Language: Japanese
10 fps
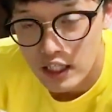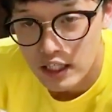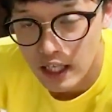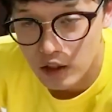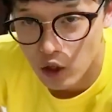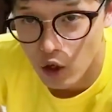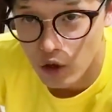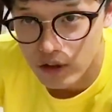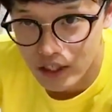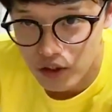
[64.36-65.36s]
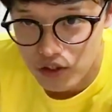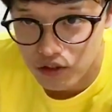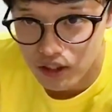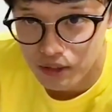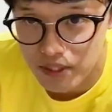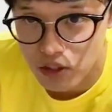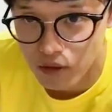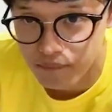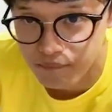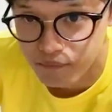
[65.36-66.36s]
なんと、何を作るかと言います
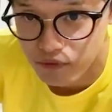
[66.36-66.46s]
と、